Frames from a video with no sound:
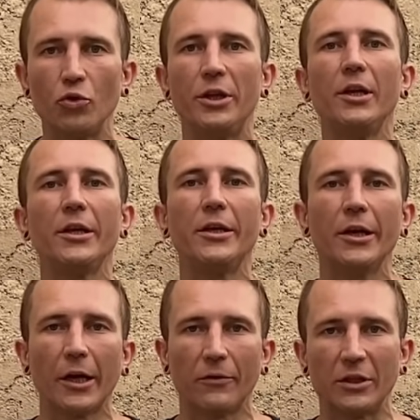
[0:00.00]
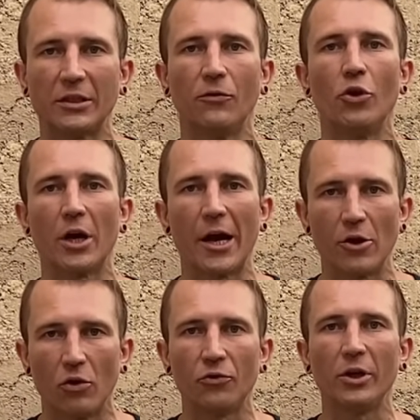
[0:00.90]
делегировать свой
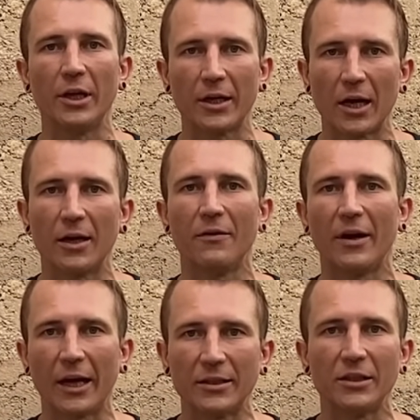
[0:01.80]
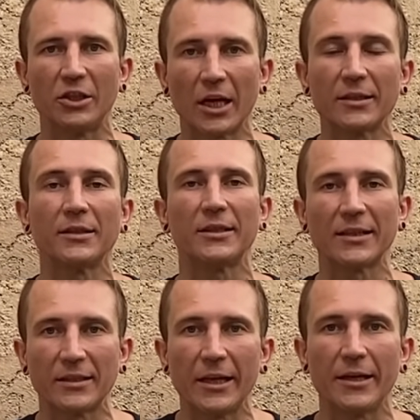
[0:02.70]
IOF, или, как говорят сейчас,
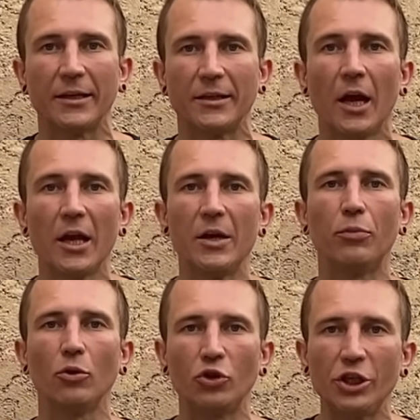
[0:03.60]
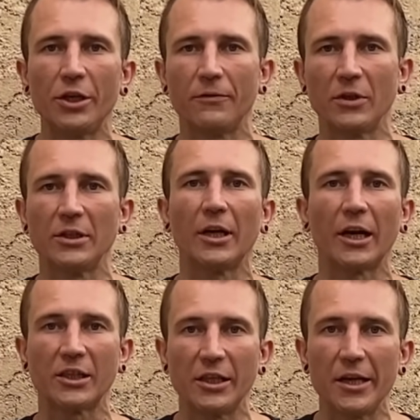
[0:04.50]
застейкать и получить
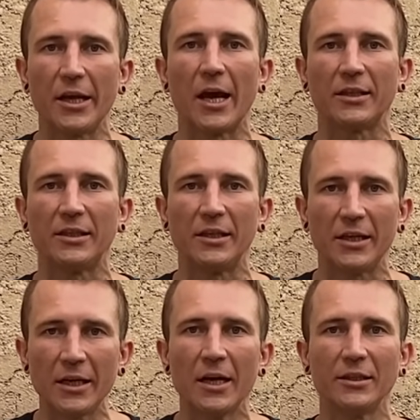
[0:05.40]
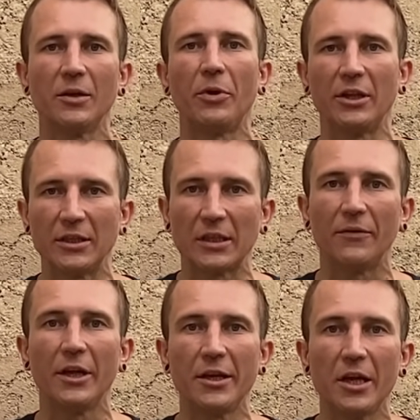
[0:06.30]
вознаграждение от сети за
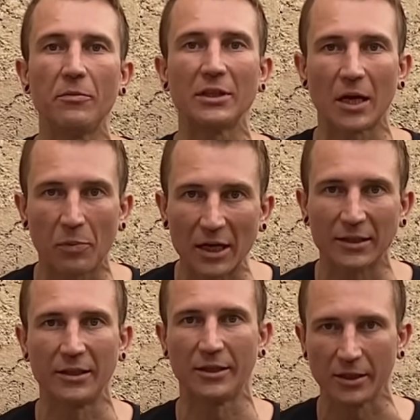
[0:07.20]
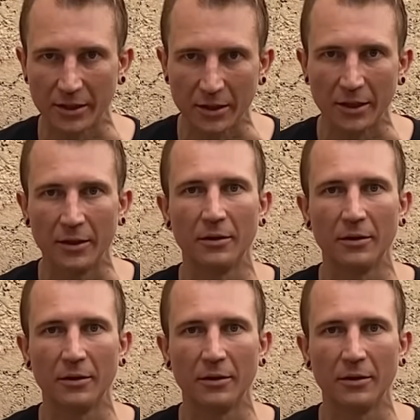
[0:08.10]
предоставление безопасности сети